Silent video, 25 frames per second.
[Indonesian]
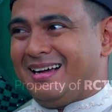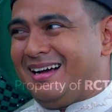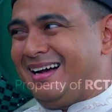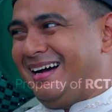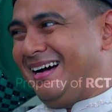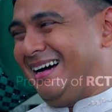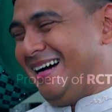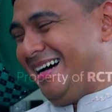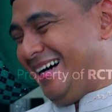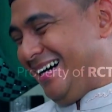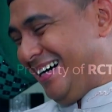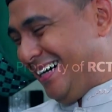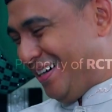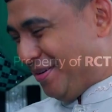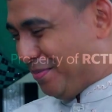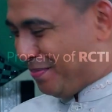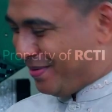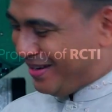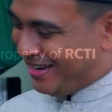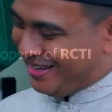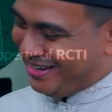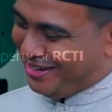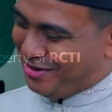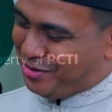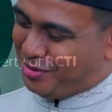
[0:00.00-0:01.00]
Uh, uh,
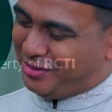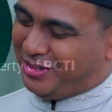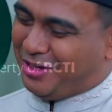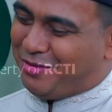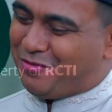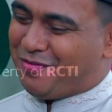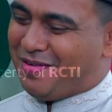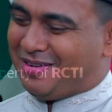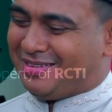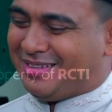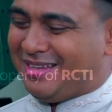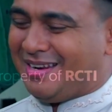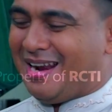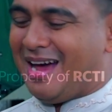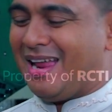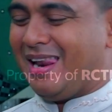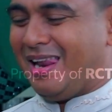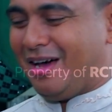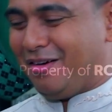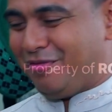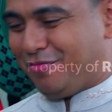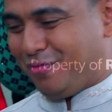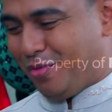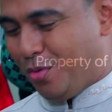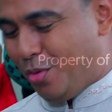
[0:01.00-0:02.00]
begini Ukti Fatin
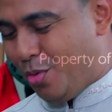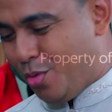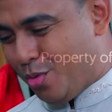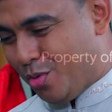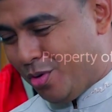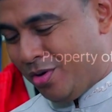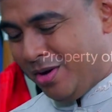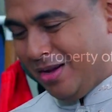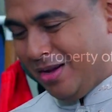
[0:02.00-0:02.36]
Alafu.